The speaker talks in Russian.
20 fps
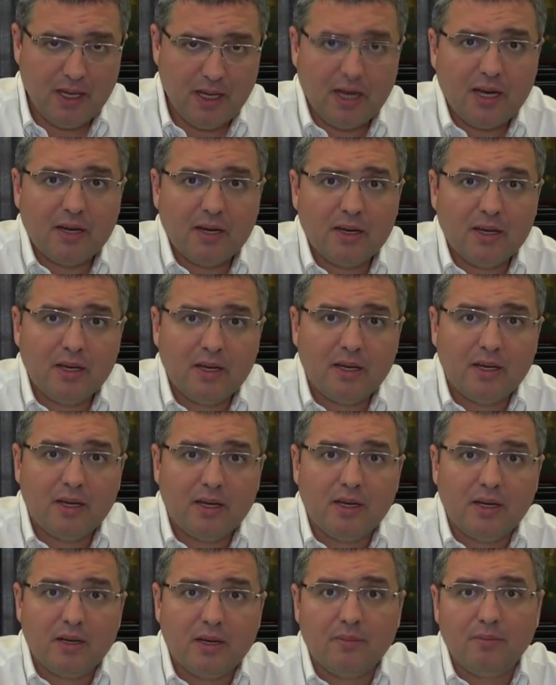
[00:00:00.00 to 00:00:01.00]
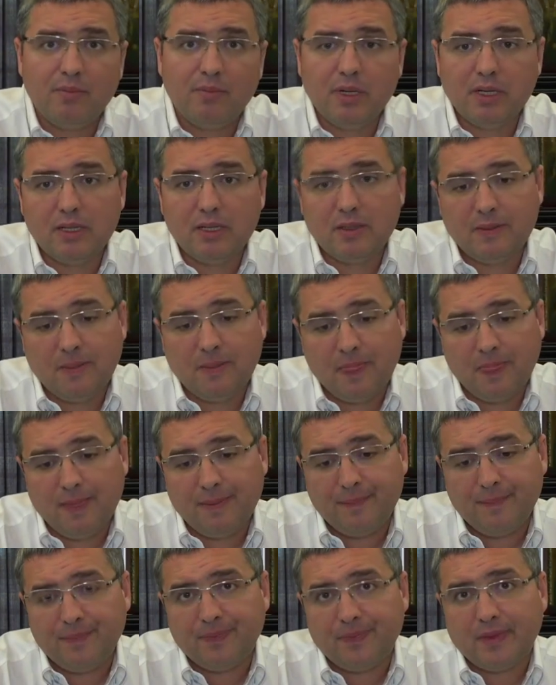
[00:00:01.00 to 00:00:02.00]
Я был
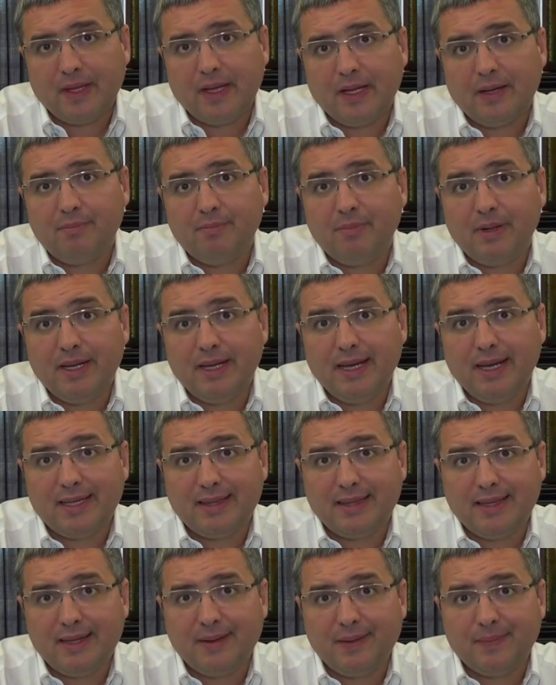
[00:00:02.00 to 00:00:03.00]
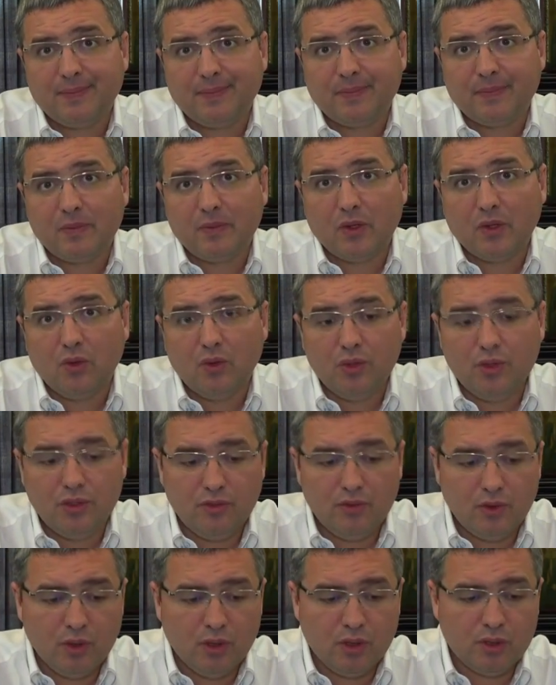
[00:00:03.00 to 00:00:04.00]
приятно
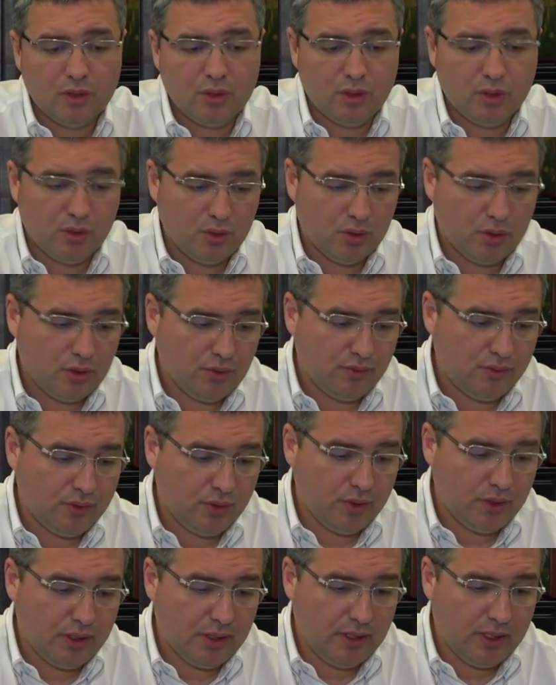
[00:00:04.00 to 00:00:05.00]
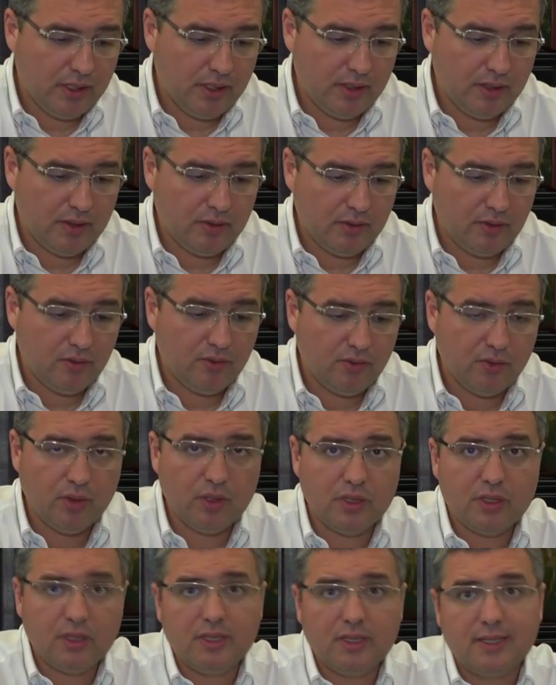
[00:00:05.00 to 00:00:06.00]
удивлен, что все-таки
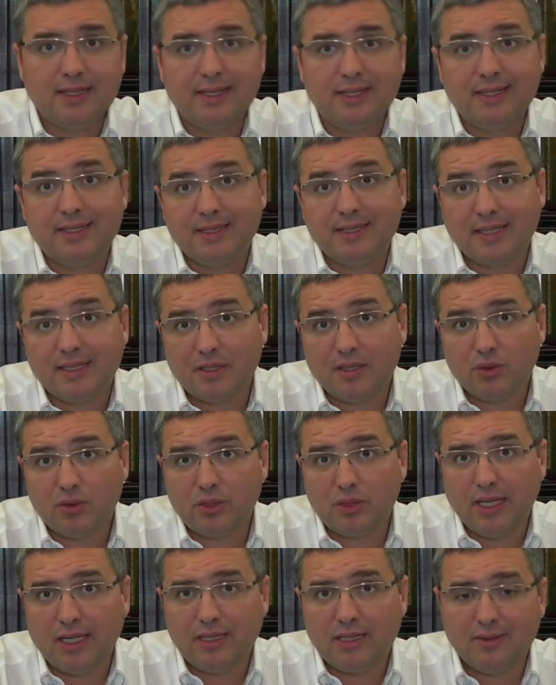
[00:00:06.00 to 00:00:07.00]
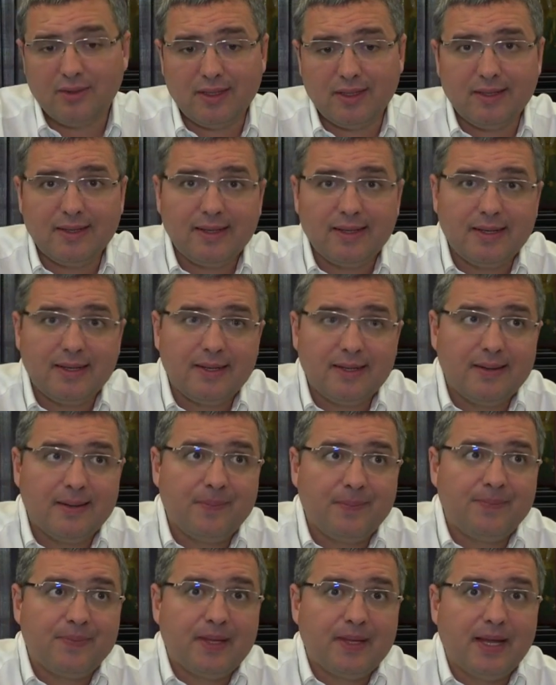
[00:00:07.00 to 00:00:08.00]
фонд Рената Усатова
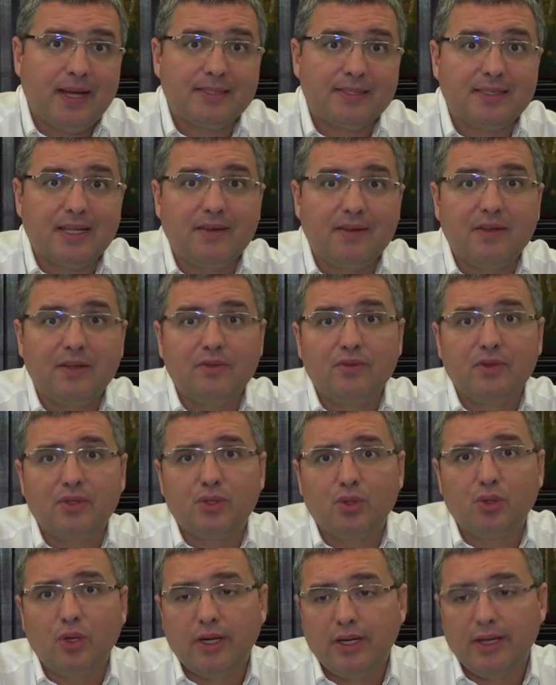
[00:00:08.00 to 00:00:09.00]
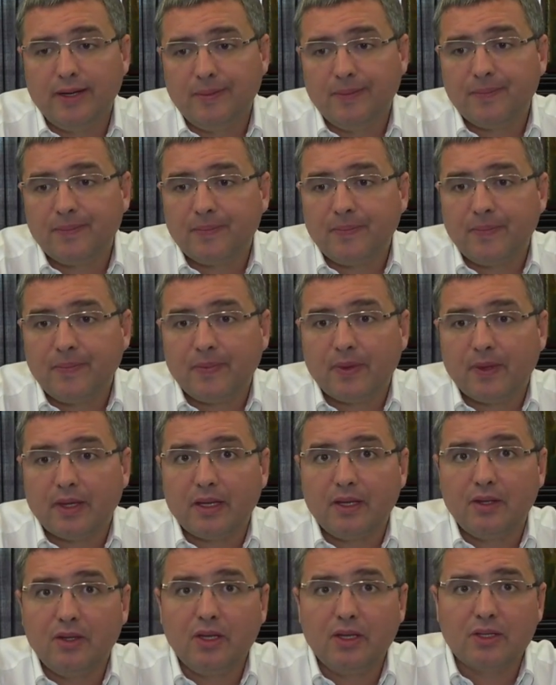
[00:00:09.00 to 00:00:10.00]
оставил в истории
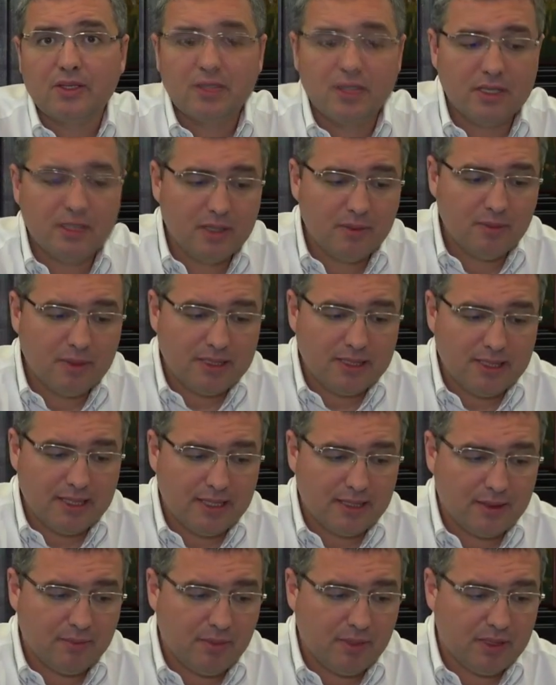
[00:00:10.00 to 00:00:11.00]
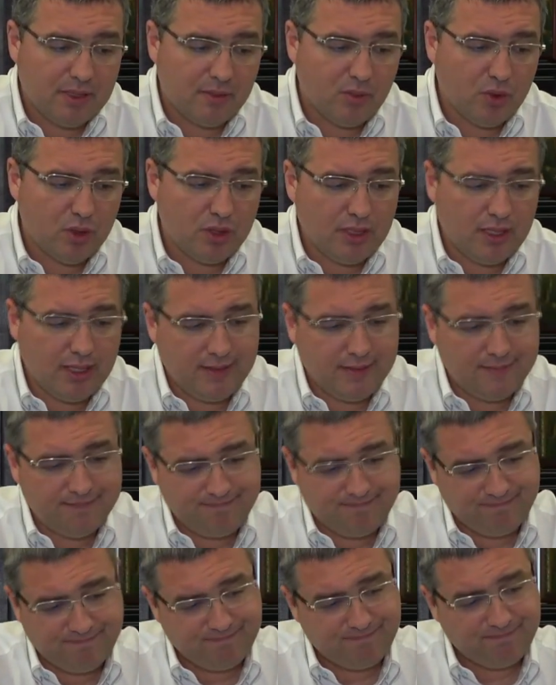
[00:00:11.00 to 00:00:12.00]
неизгладимый след. Потому что
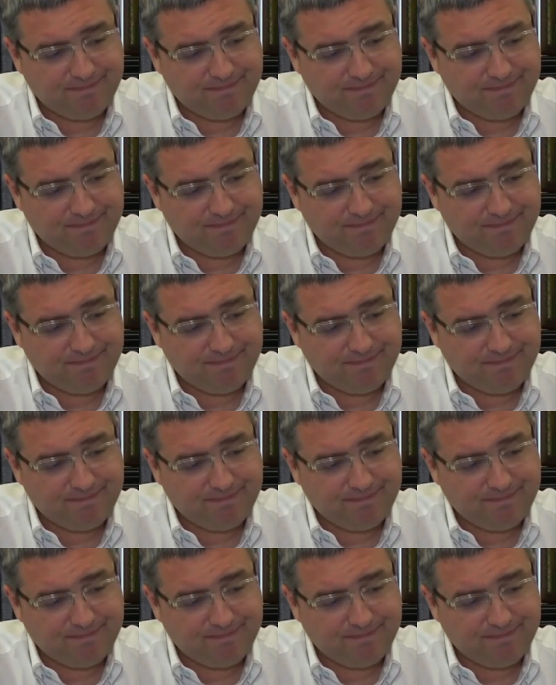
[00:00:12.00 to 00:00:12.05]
